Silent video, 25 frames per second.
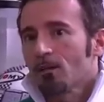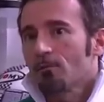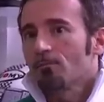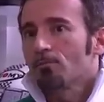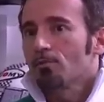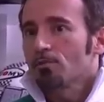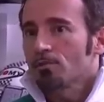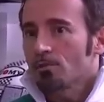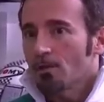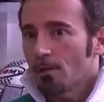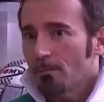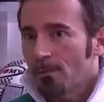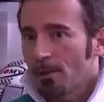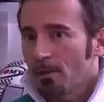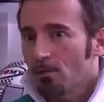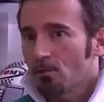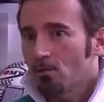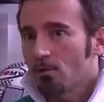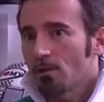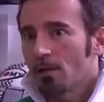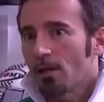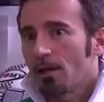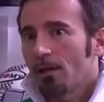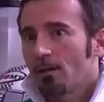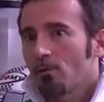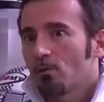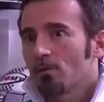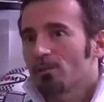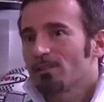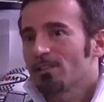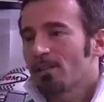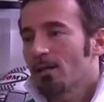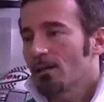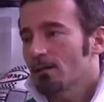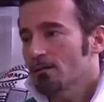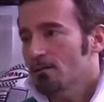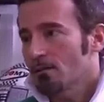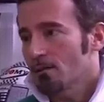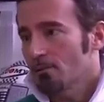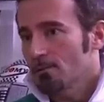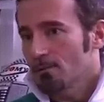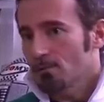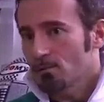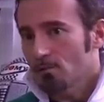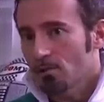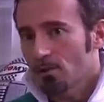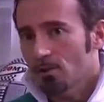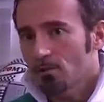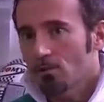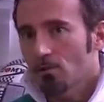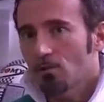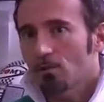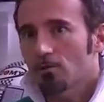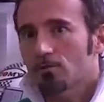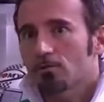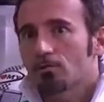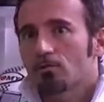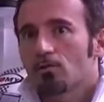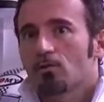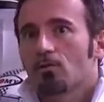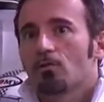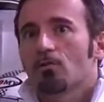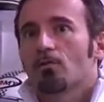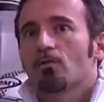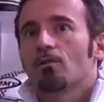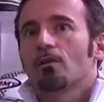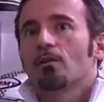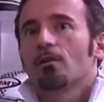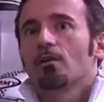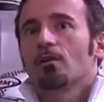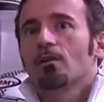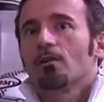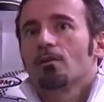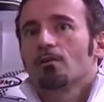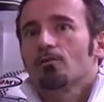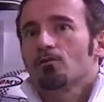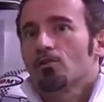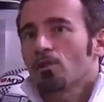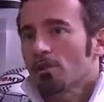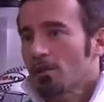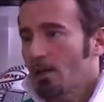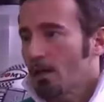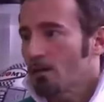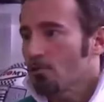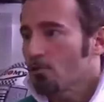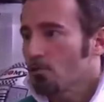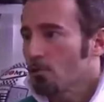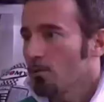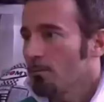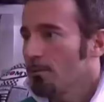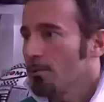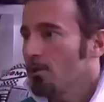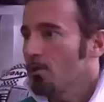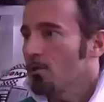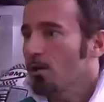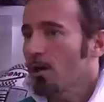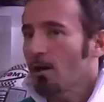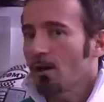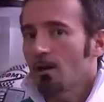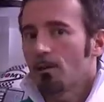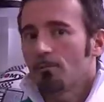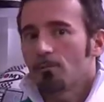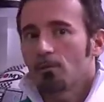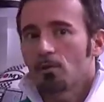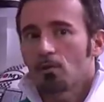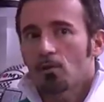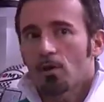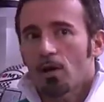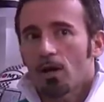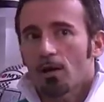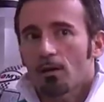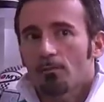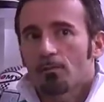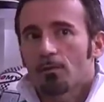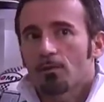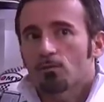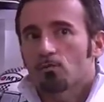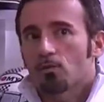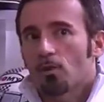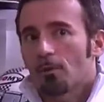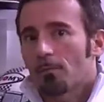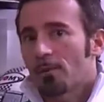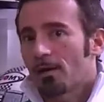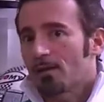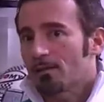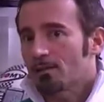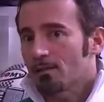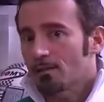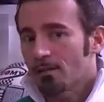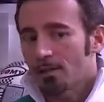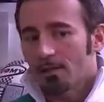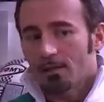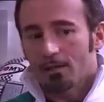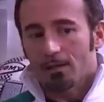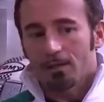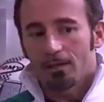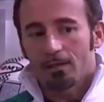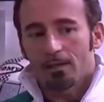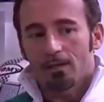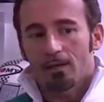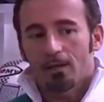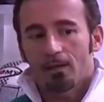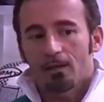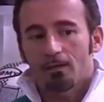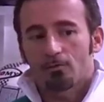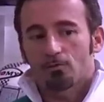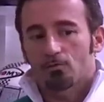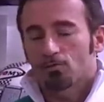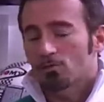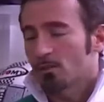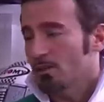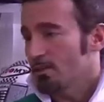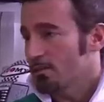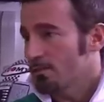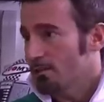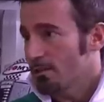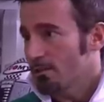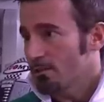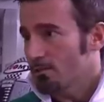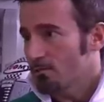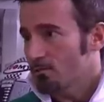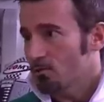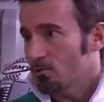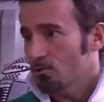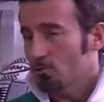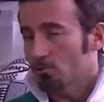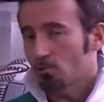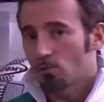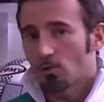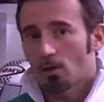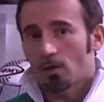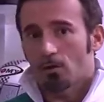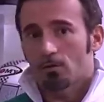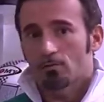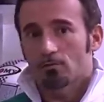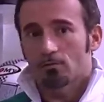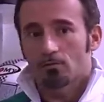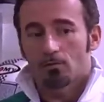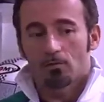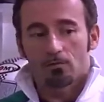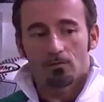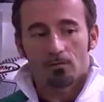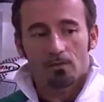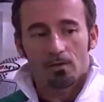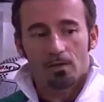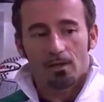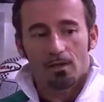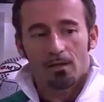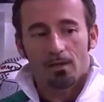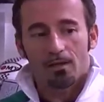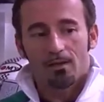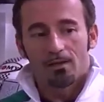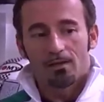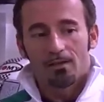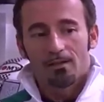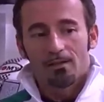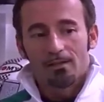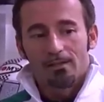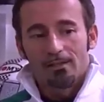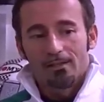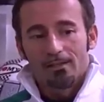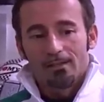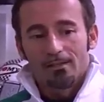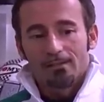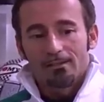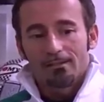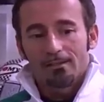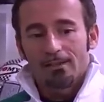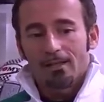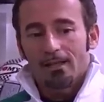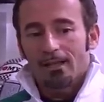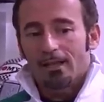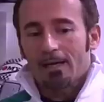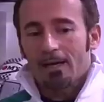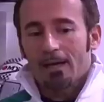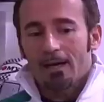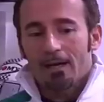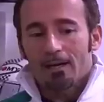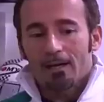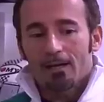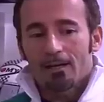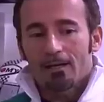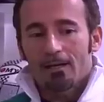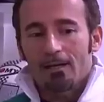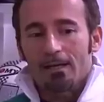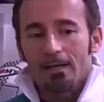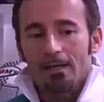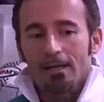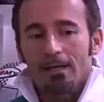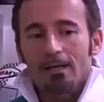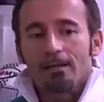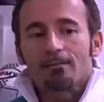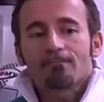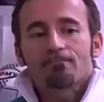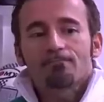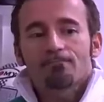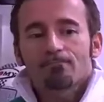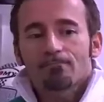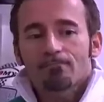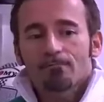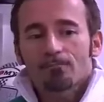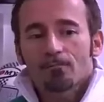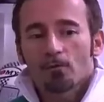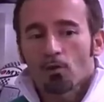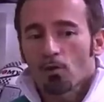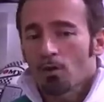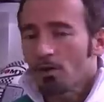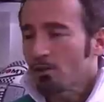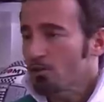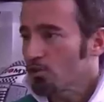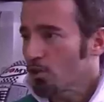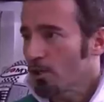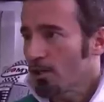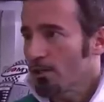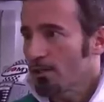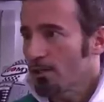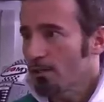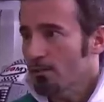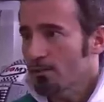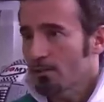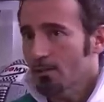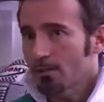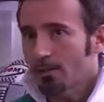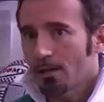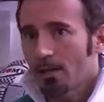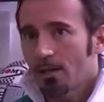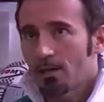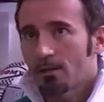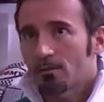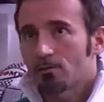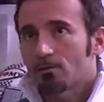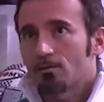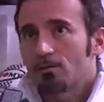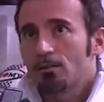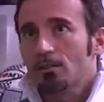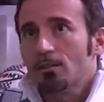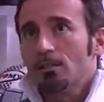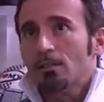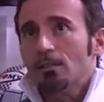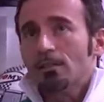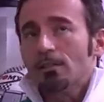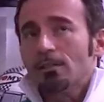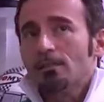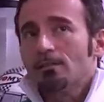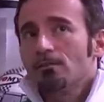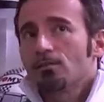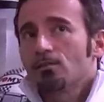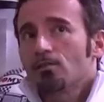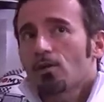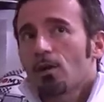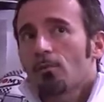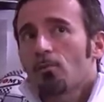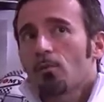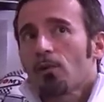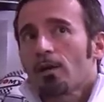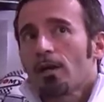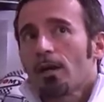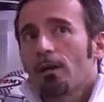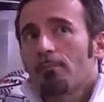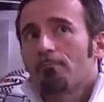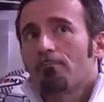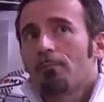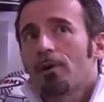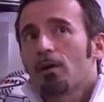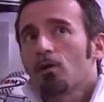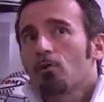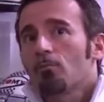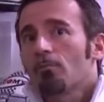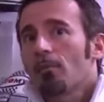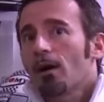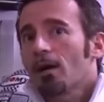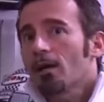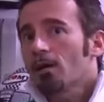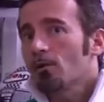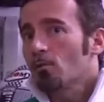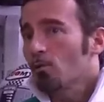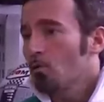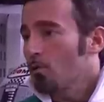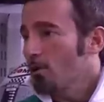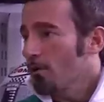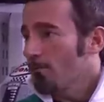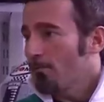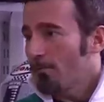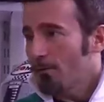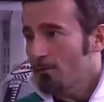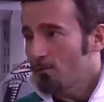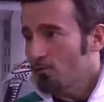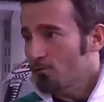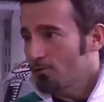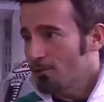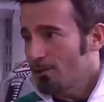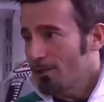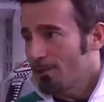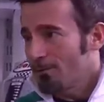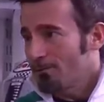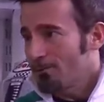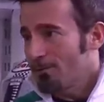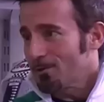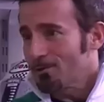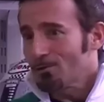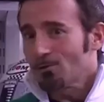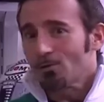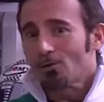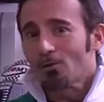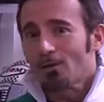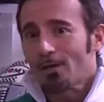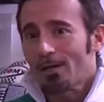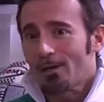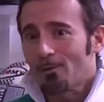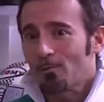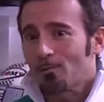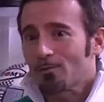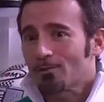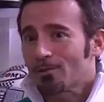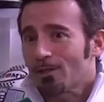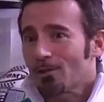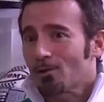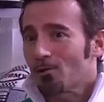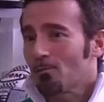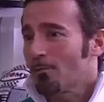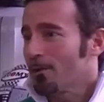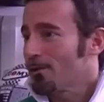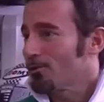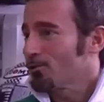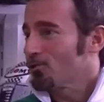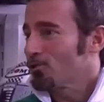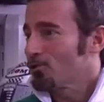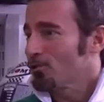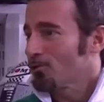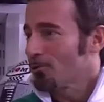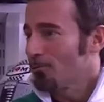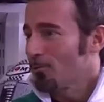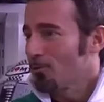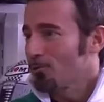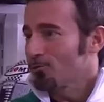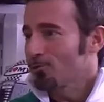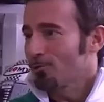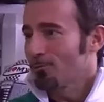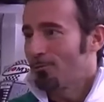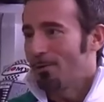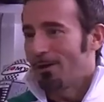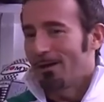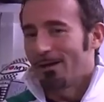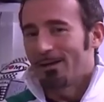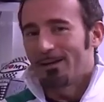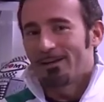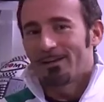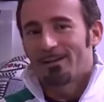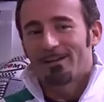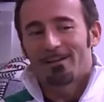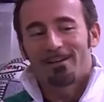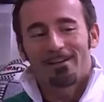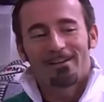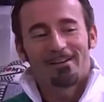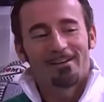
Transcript: pur sapendo che hai questa extra pressione addosso, cercando di migliorare il migliorabile sulla parte tecnica, su te stesso, sulla condotta della gara e non lasciare niente al caso. Diciamo che è bene o male quello che faccio sempre, solo che quest'anno mi è riuscito molto bene,